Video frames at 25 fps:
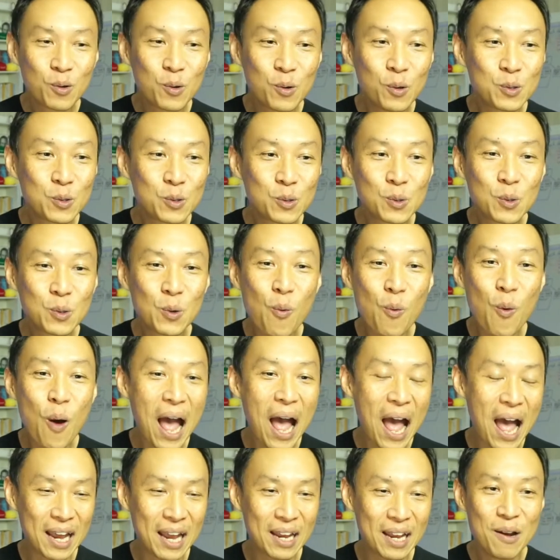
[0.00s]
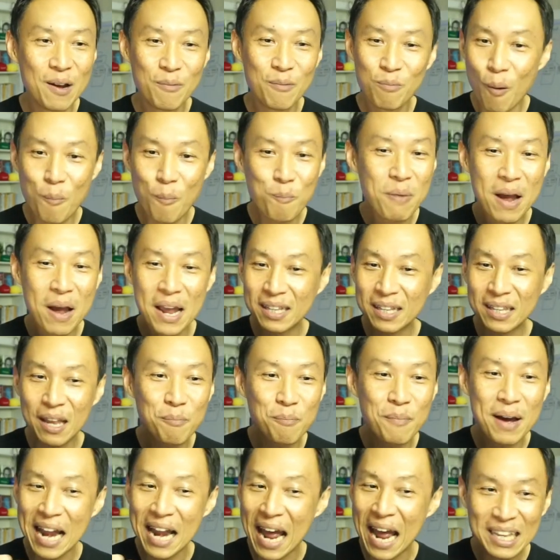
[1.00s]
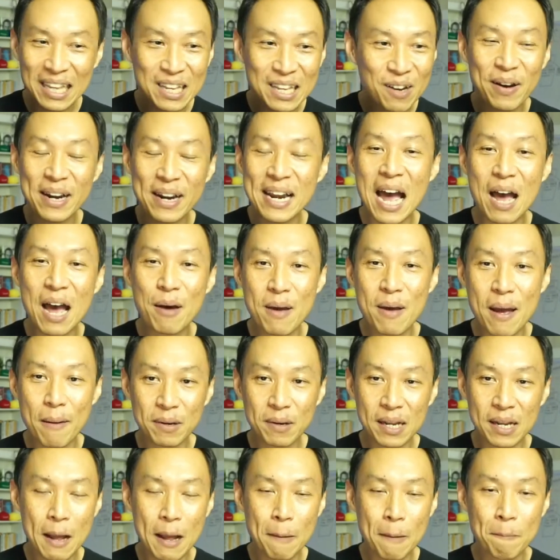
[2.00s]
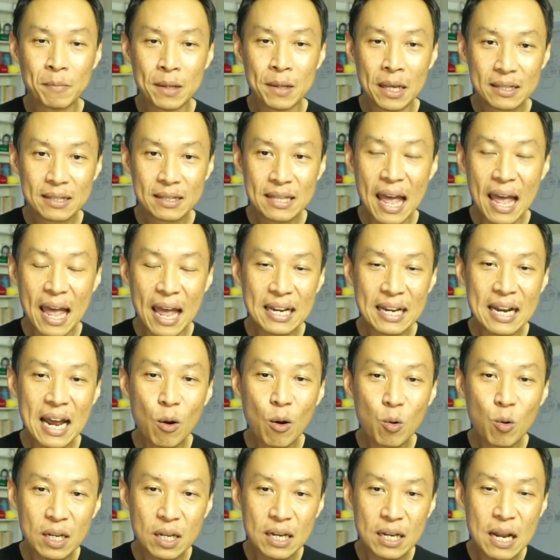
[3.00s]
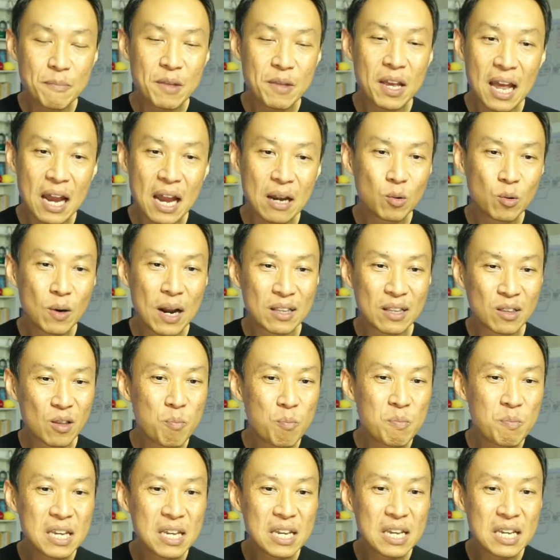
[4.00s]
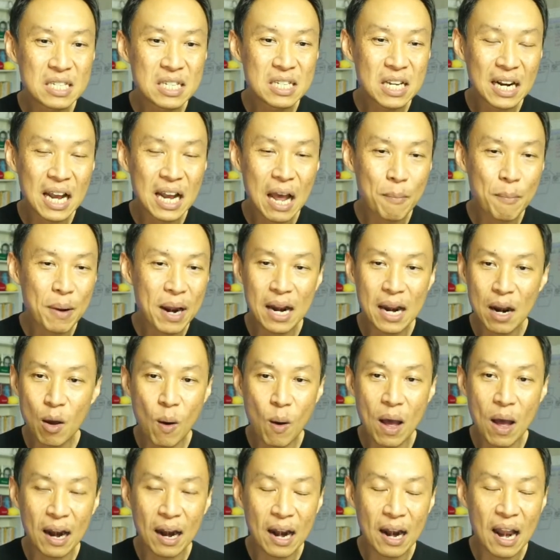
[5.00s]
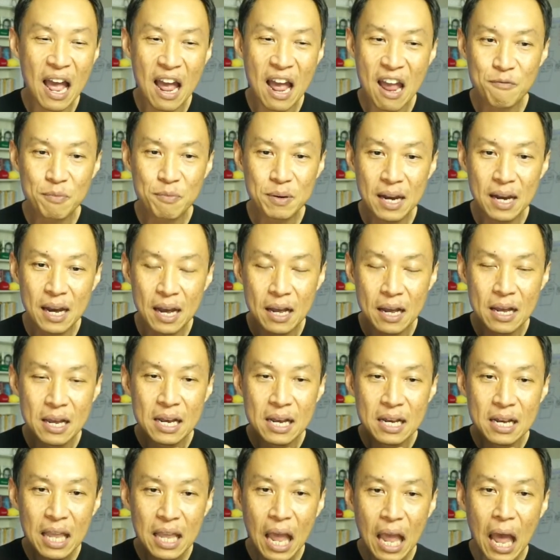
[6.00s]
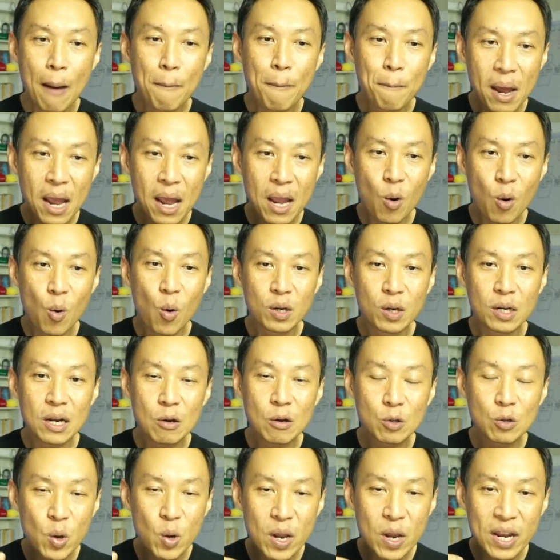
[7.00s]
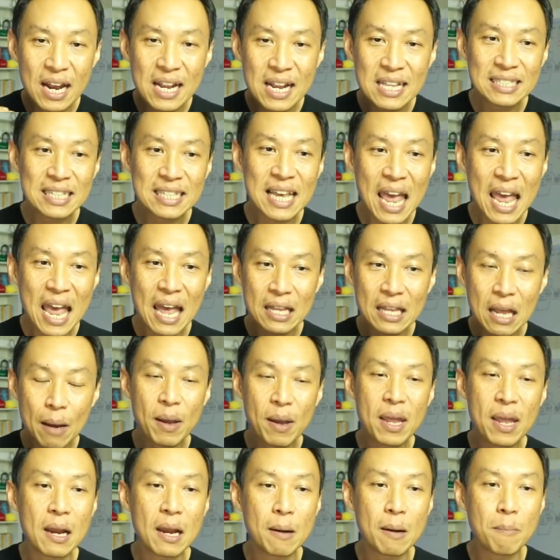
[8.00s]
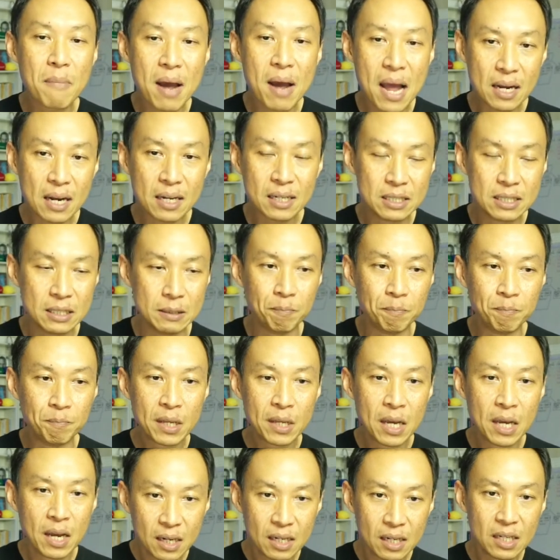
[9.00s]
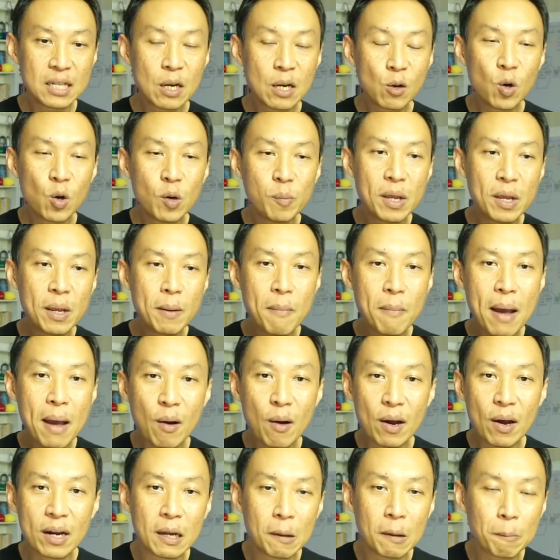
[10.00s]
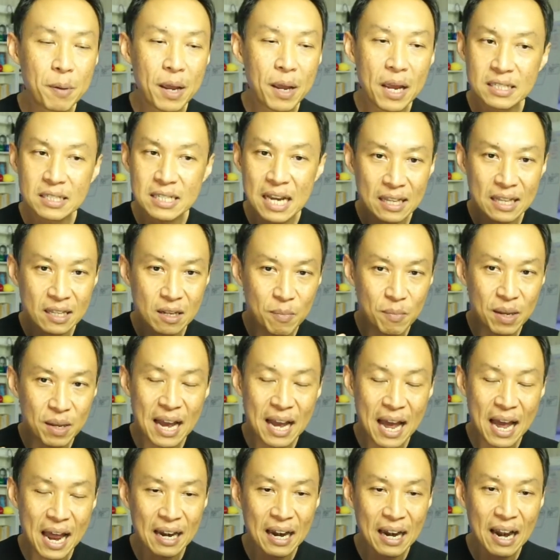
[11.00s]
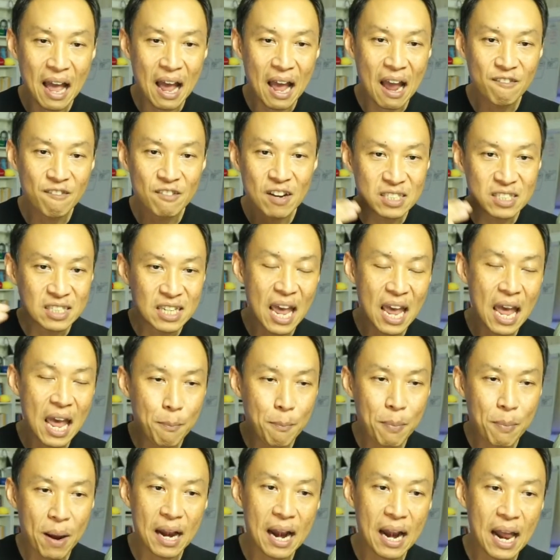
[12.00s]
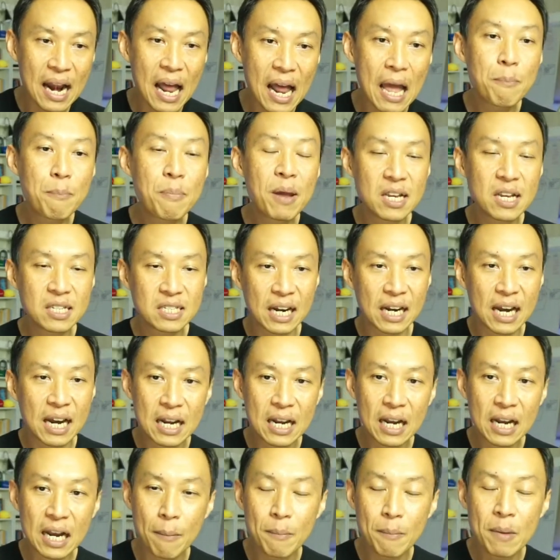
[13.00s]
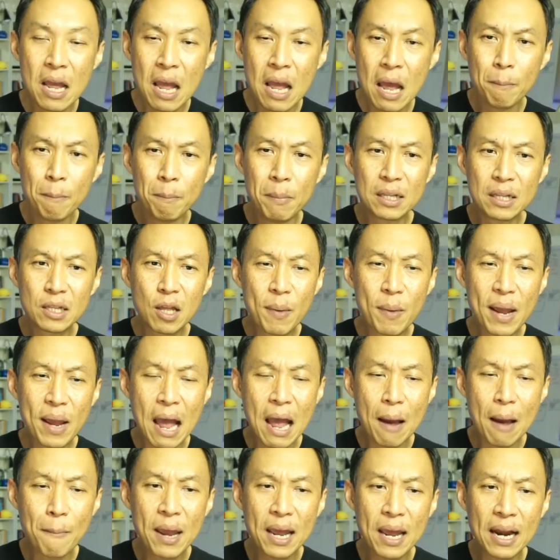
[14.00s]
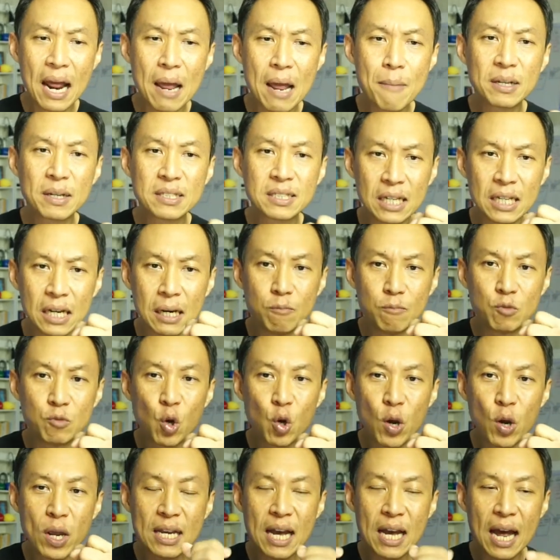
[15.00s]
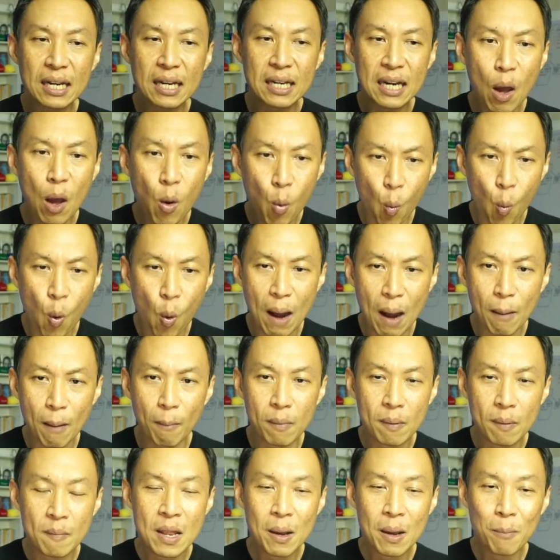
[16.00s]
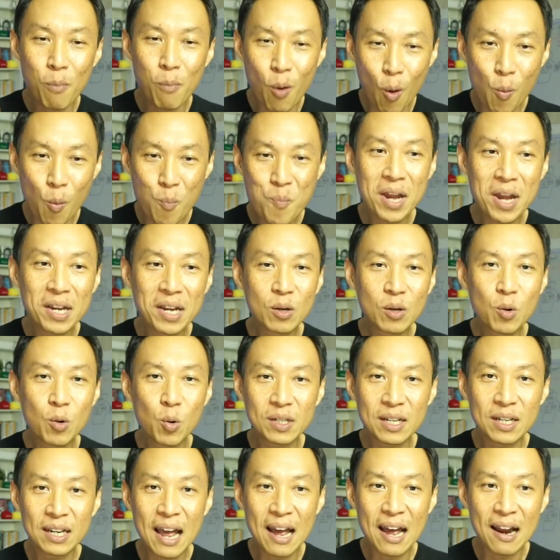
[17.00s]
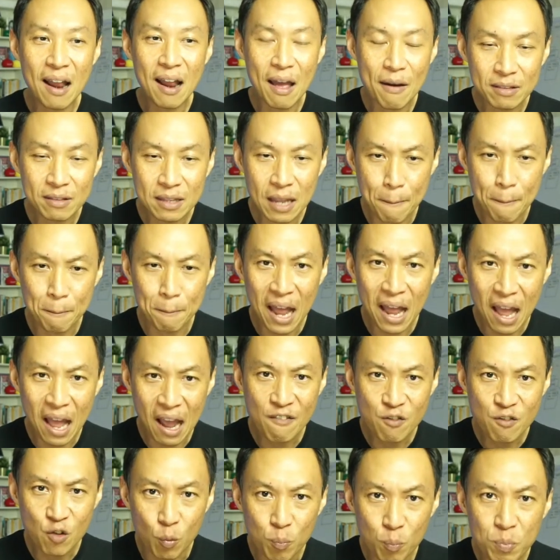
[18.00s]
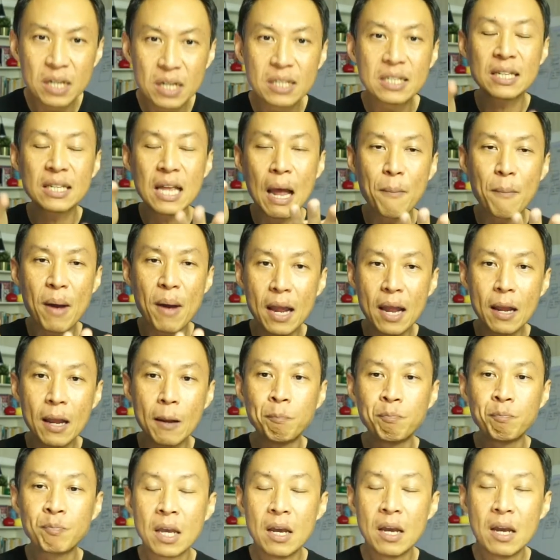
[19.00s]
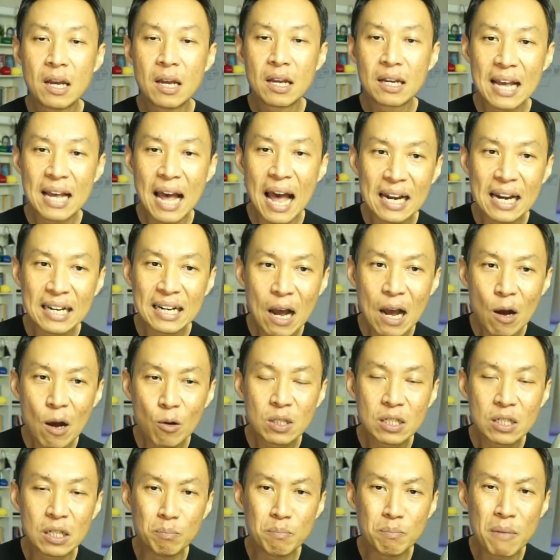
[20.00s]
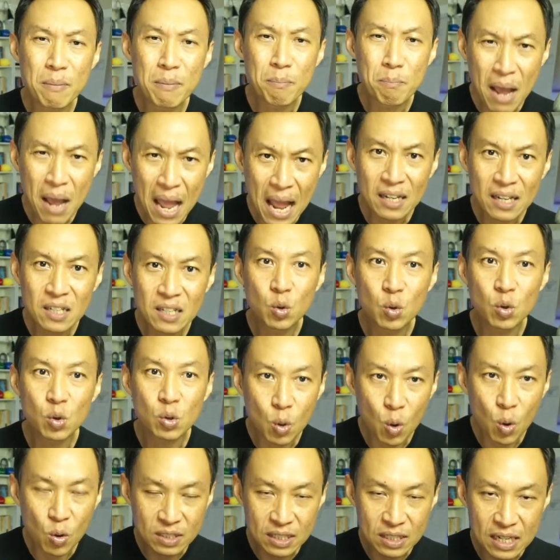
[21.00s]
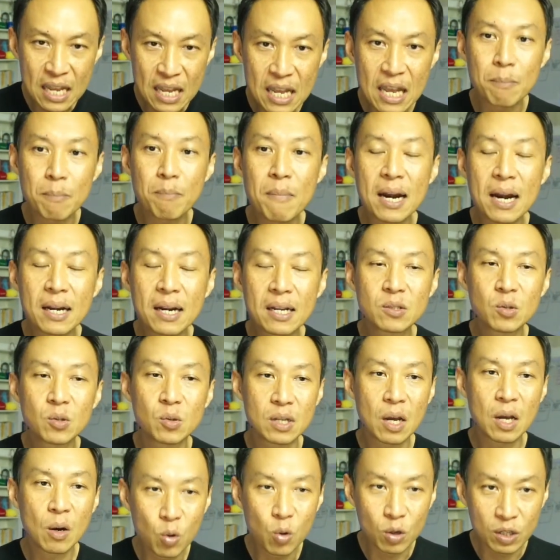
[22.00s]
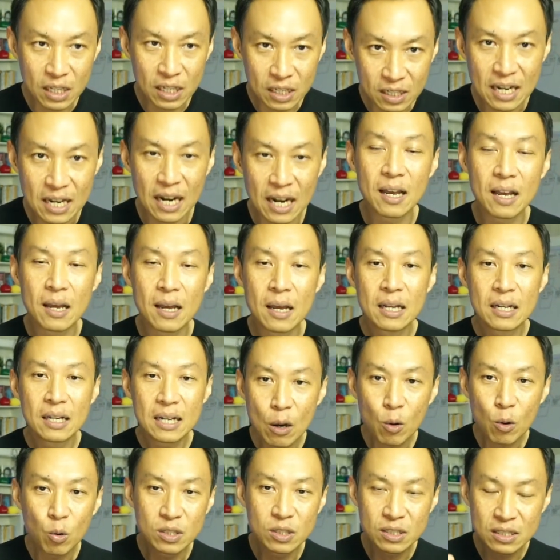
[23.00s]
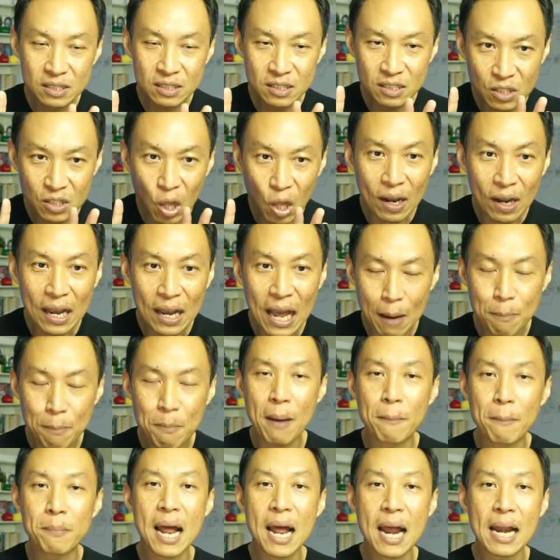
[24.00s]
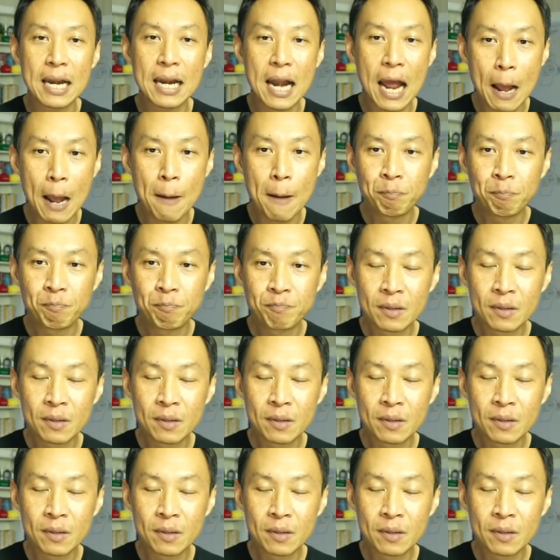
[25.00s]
คุณทูวายผมไปธรรมดาแบบนี้แต่ถ้าคุณจะทำอย่างนั้นคุณอาจต้องมีกิจกรรมอะไรระหว่างไลฟ์เพื่อทำให้คนเขาช่วยกันแชร์ทำให้เห็นมากขึ้นหรือถ้าคุณมีมากกว่า1เพจอาจจะมีการไลฟ์และแชร์ไปหลายๆเพจอย่างนั้นนะครับเหมือนต้องไปหาเพจอะไรมาเสริมช่วยกันระหว่างโมเมนต์ที่คุณกระทำทำไลฟ์อยู่เพื่อจะทำให้การเข้าถึงมันมากที่สุดคนจะได้เห็นมากที่สุดถ้าคุณต้องการแบบนั้นนะ